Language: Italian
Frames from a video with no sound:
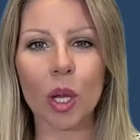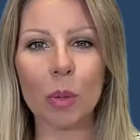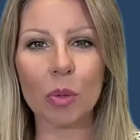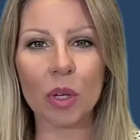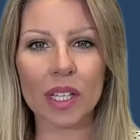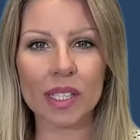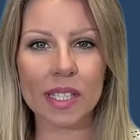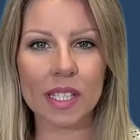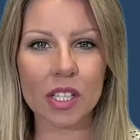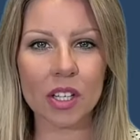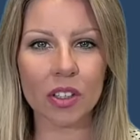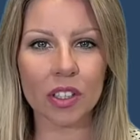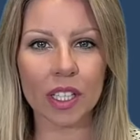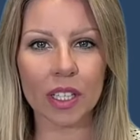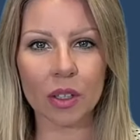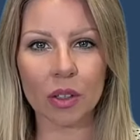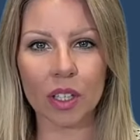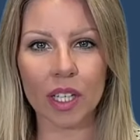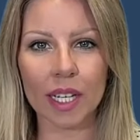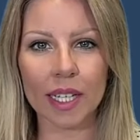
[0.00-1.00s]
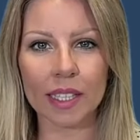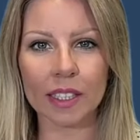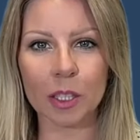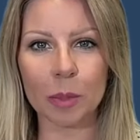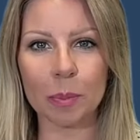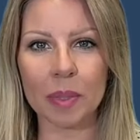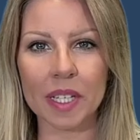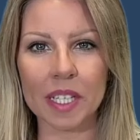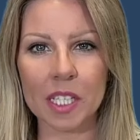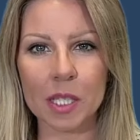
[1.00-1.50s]
collaborazione con la
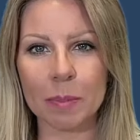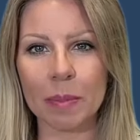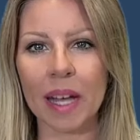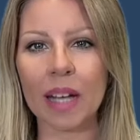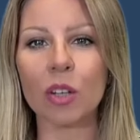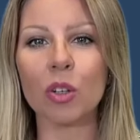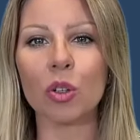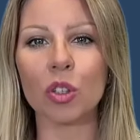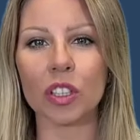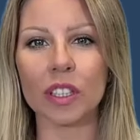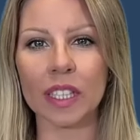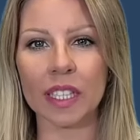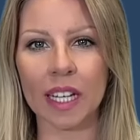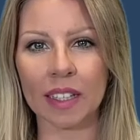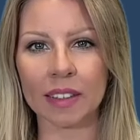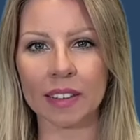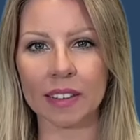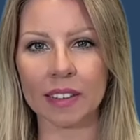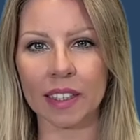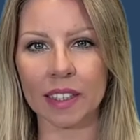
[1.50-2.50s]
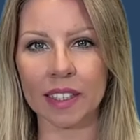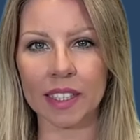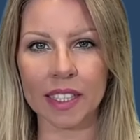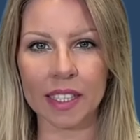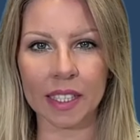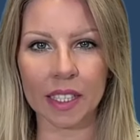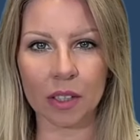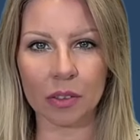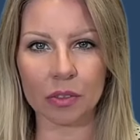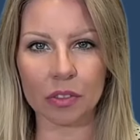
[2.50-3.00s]
rete Prisma coordinata
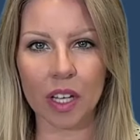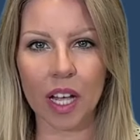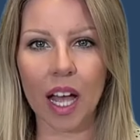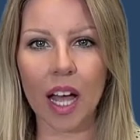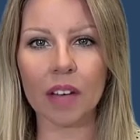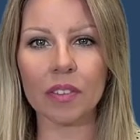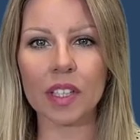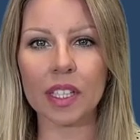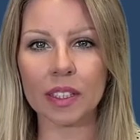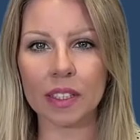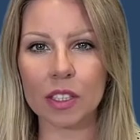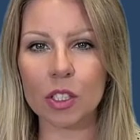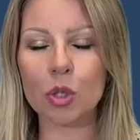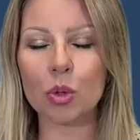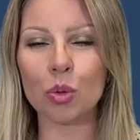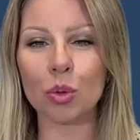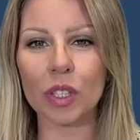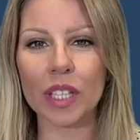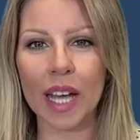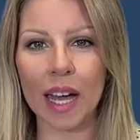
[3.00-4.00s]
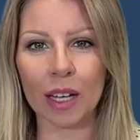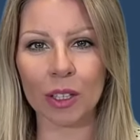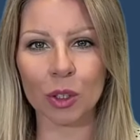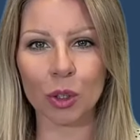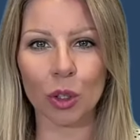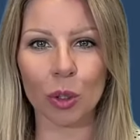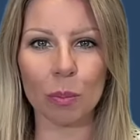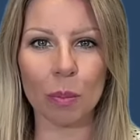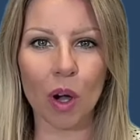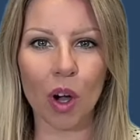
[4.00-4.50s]
dall'INAF, avete
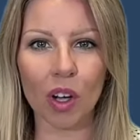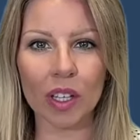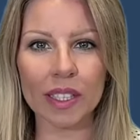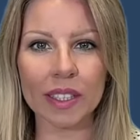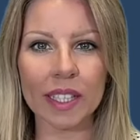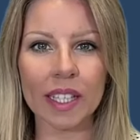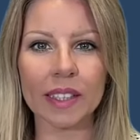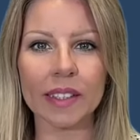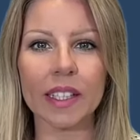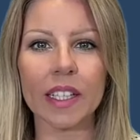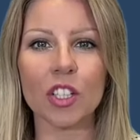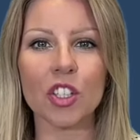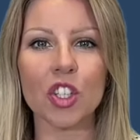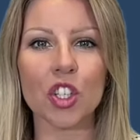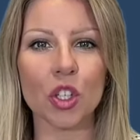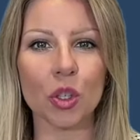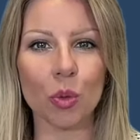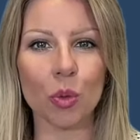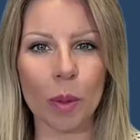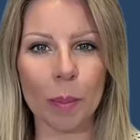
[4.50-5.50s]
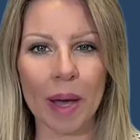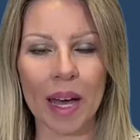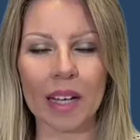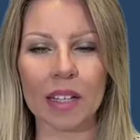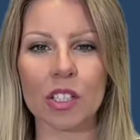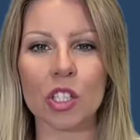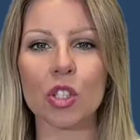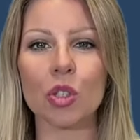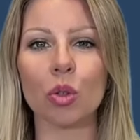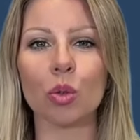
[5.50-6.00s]
studiato il bolide del 5
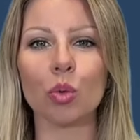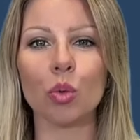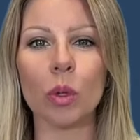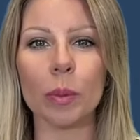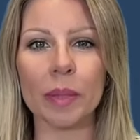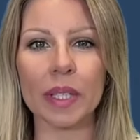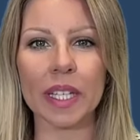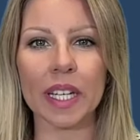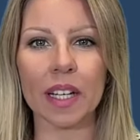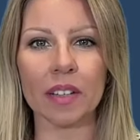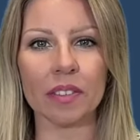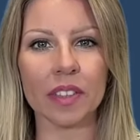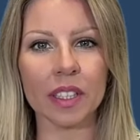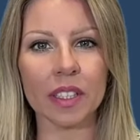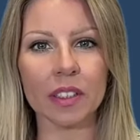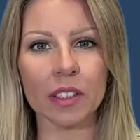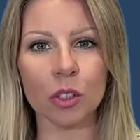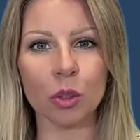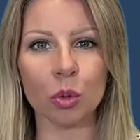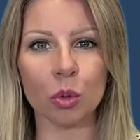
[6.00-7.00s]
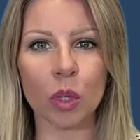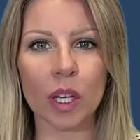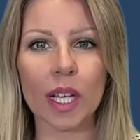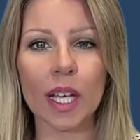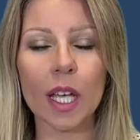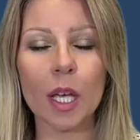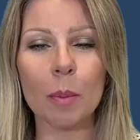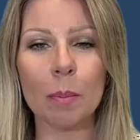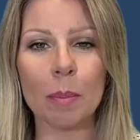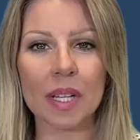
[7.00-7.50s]
marzo
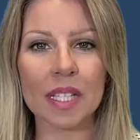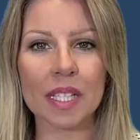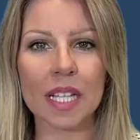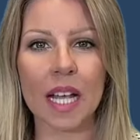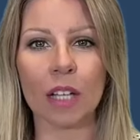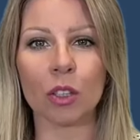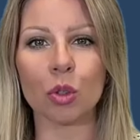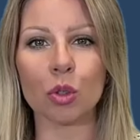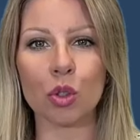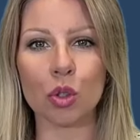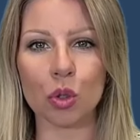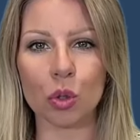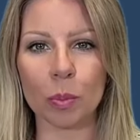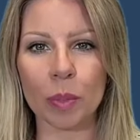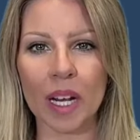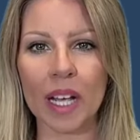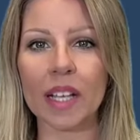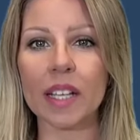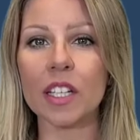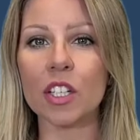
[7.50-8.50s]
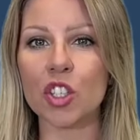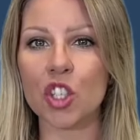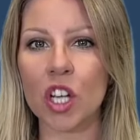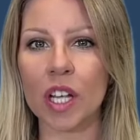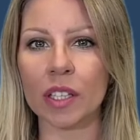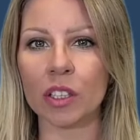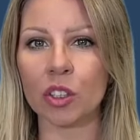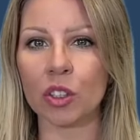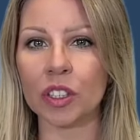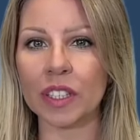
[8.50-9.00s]
2022 passato sopra il
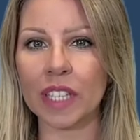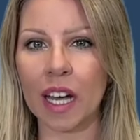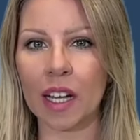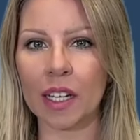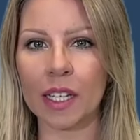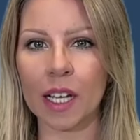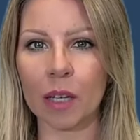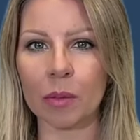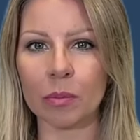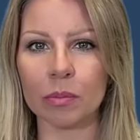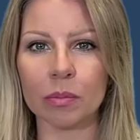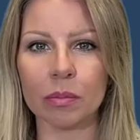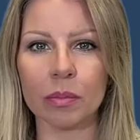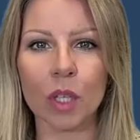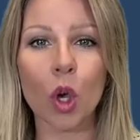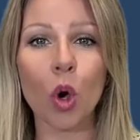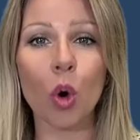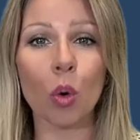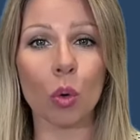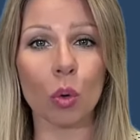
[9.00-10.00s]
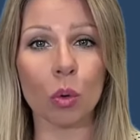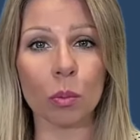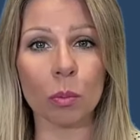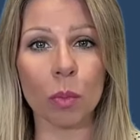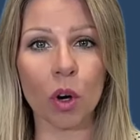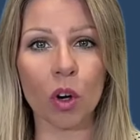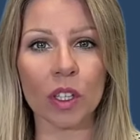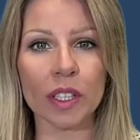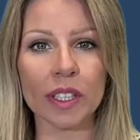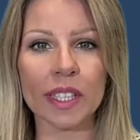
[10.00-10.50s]
centro Italia
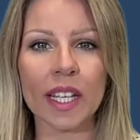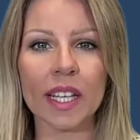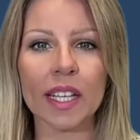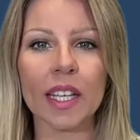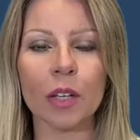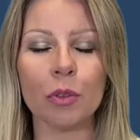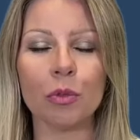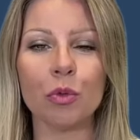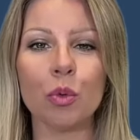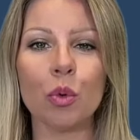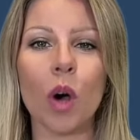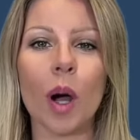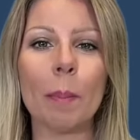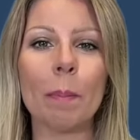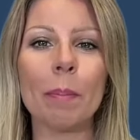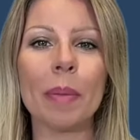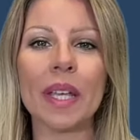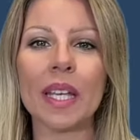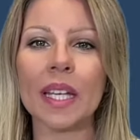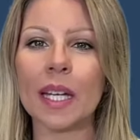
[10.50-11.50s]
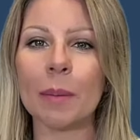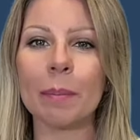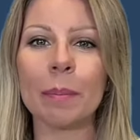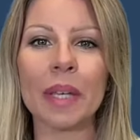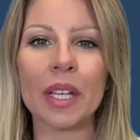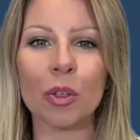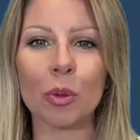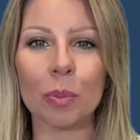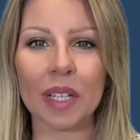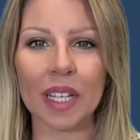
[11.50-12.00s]
un bolide che fu appena
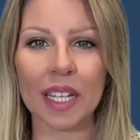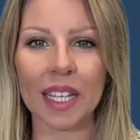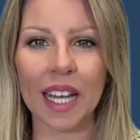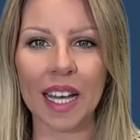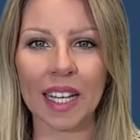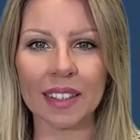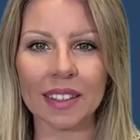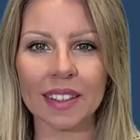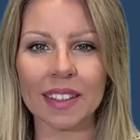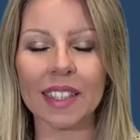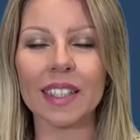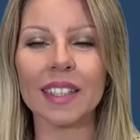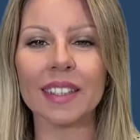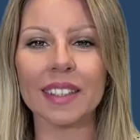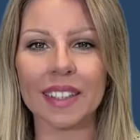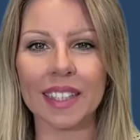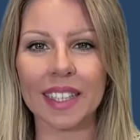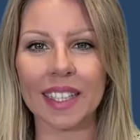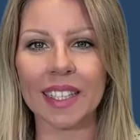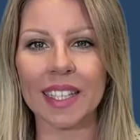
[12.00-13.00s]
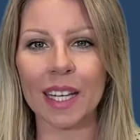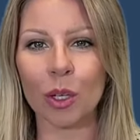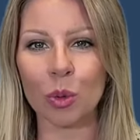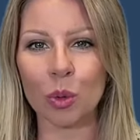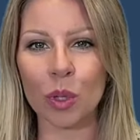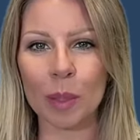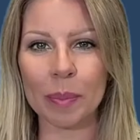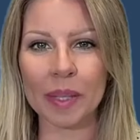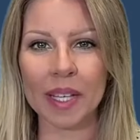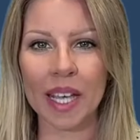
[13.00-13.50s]
meno brillante della
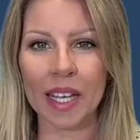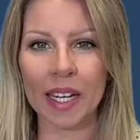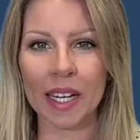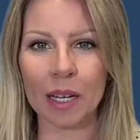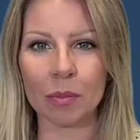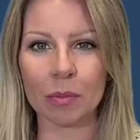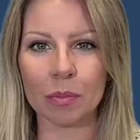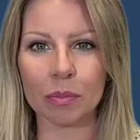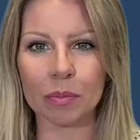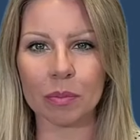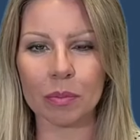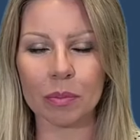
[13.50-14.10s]
luna piena.